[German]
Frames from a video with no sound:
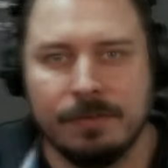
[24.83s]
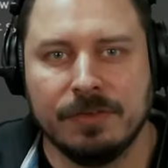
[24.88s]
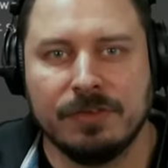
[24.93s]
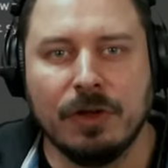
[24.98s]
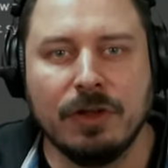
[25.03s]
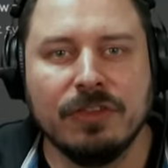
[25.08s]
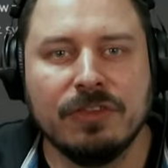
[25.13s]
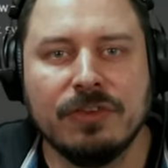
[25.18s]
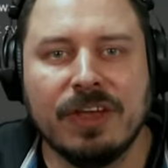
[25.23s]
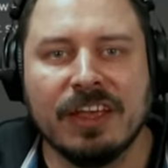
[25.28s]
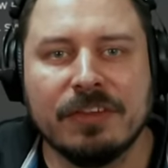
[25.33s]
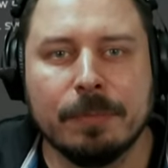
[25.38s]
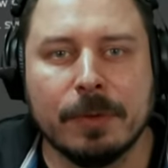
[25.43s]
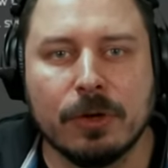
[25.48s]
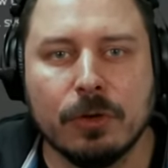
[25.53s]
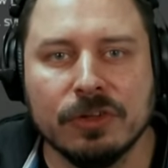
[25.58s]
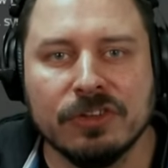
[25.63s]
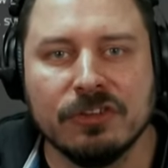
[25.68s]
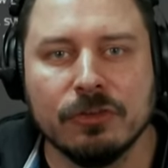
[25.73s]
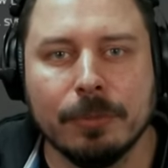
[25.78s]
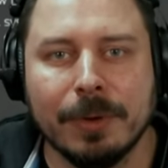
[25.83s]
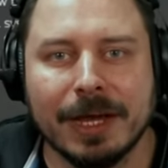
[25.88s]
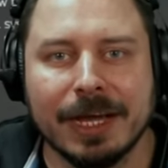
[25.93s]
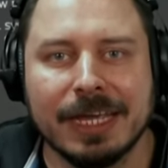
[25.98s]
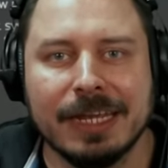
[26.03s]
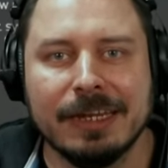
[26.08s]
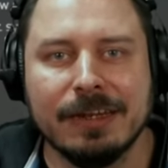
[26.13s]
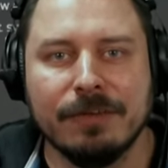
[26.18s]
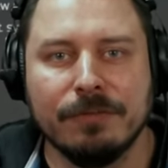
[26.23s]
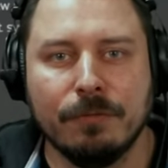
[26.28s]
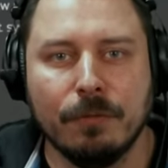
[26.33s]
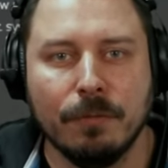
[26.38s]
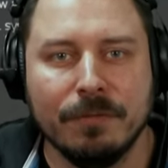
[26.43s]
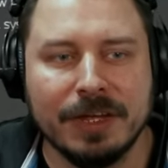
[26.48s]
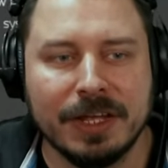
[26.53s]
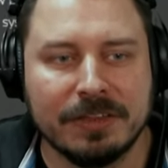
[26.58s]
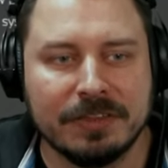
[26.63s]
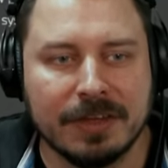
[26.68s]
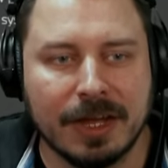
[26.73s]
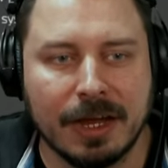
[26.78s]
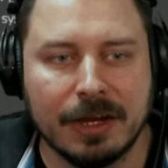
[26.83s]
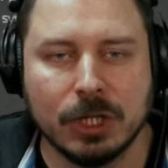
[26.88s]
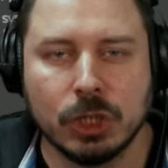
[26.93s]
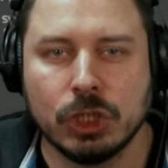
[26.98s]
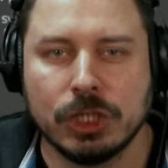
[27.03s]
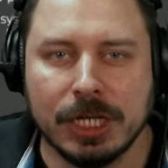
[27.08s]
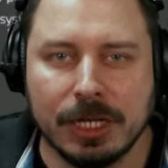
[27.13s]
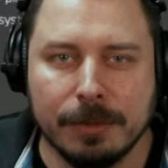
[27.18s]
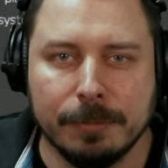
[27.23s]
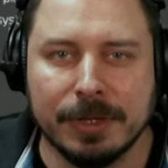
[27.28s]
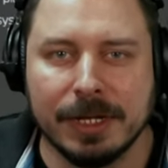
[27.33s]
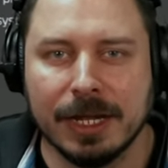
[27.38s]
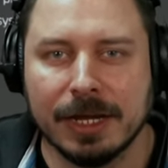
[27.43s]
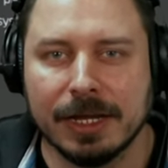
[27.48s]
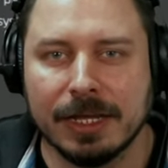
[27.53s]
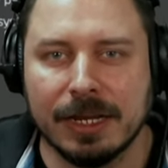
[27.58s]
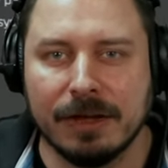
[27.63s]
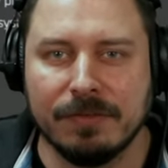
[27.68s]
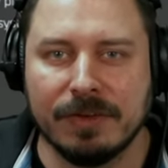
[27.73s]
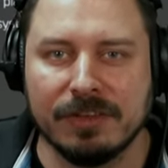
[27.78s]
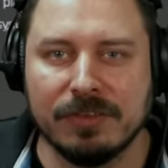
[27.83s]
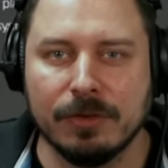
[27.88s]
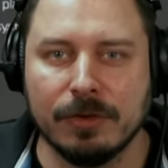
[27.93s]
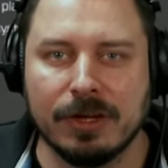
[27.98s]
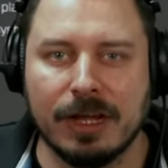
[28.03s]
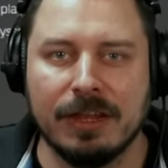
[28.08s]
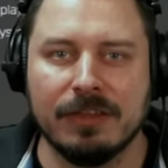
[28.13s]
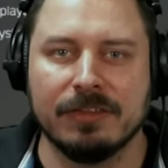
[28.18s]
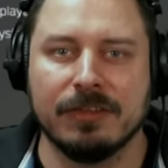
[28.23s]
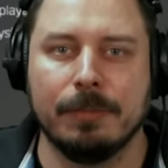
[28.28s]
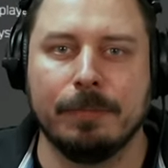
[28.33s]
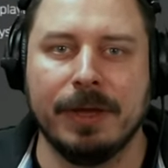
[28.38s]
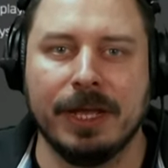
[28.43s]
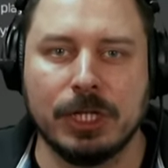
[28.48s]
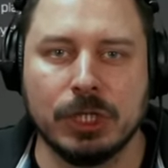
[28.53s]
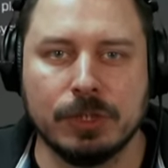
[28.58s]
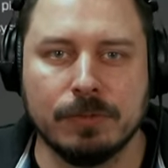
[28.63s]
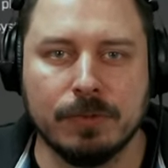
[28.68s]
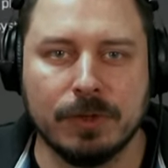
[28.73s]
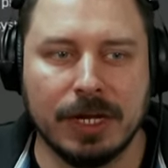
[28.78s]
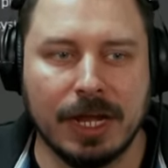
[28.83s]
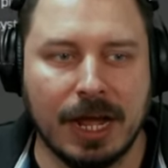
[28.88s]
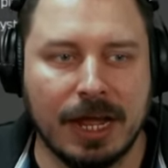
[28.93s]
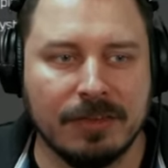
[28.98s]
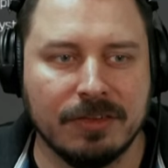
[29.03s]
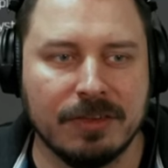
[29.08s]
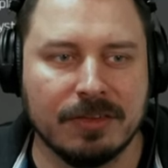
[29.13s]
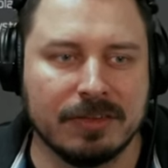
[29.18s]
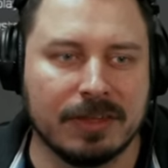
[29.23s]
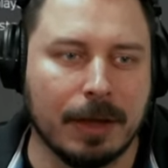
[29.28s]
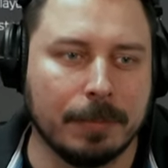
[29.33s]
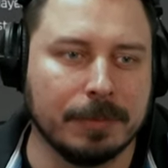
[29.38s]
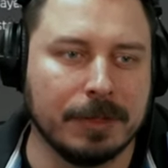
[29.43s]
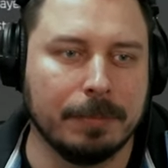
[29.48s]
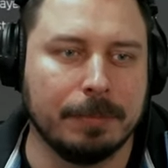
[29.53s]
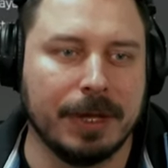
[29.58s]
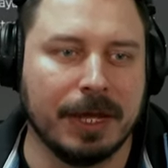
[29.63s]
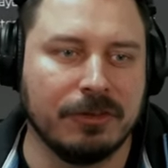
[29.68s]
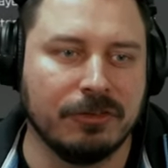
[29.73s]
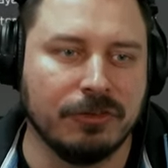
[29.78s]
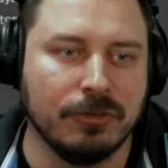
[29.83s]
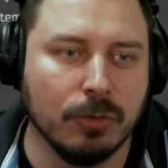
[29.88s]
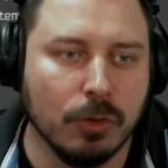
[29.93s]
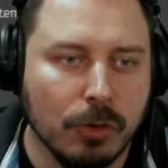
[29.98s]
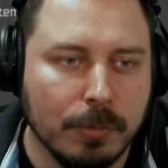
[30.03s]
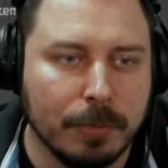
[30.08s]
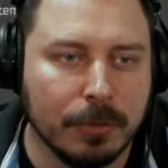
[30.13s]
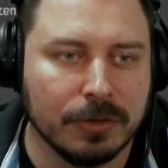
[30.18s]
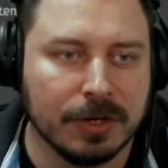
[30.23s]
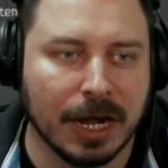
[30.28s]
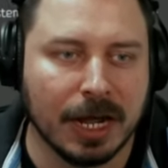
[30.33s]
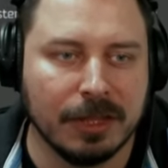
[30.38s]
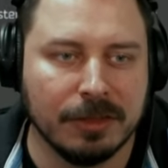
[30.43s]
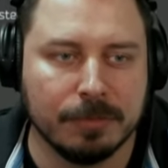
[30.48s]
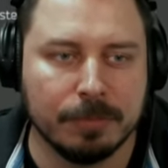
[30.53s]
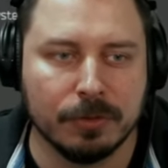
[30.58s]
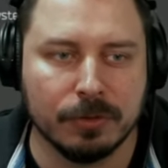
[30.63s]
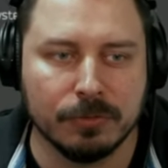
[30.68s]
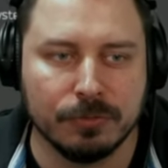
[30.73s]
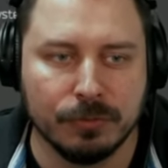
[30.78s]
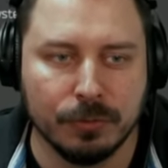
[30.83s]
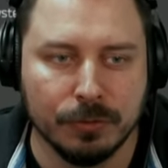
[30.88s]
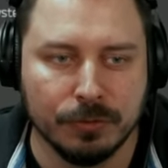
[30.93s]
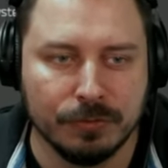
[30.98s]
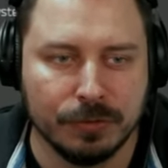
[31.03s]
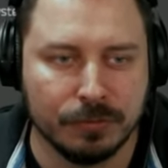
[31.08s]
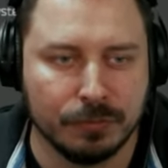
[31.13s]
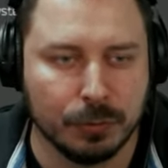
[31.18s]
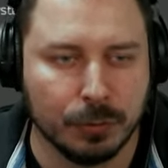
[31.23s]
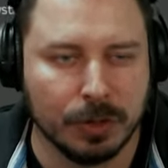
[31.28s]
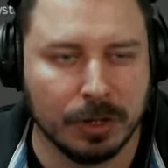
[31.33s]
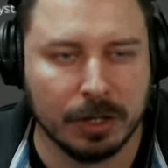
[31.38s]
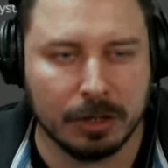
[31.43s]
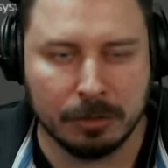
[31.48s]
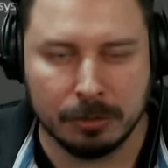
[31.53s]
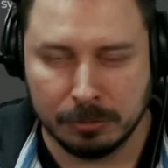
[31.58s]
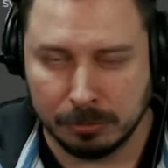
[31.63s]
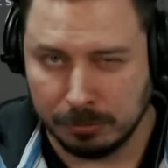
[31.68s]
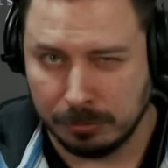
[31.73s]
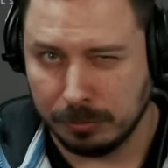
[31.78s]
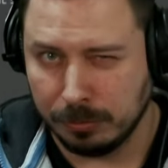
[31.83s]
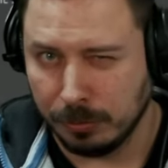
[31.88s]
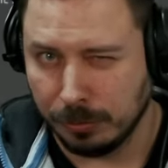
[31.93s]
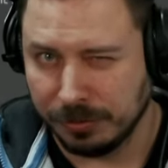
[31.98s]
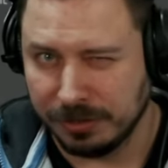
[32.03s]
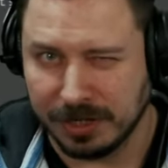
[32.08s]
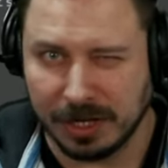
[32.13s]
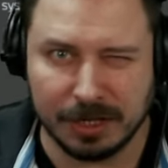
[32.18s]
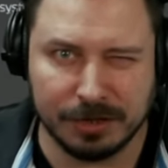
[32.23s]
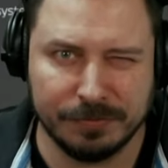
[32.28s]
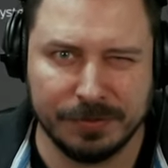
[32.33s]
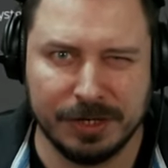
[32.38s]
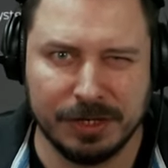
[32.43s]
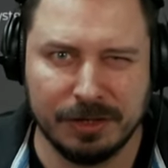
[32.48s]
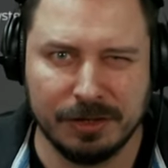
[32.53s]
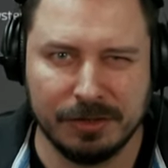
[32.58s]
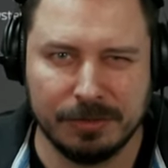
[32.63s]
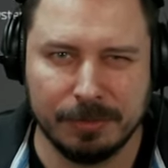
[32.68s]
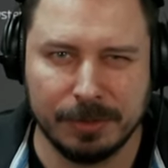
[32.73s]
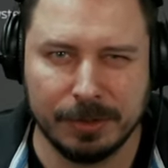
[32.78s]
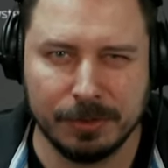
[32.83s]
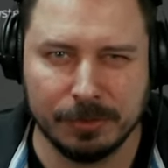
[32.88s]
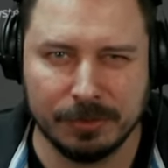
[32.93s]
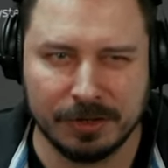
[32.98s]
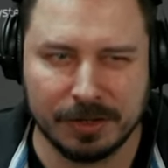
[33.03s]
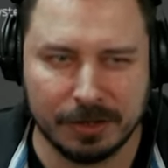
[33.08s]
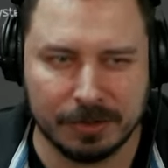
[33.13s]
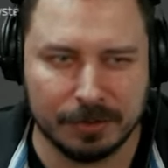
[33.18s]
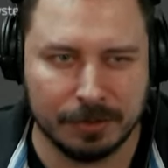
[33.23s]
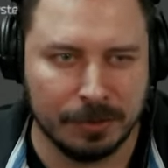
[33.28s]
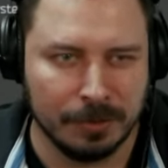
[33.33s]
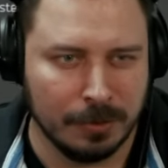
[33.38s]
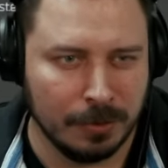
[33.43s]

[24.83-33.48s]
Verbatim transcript: Wir sollten zuerst mal kurz drüber reden, wo wir jetzt gerade stehen mit Arena, was noch alles gepatcht wurde. Also es gab den Patch 0.1.5 vor neun Tagen, wenn ihr das Video seht.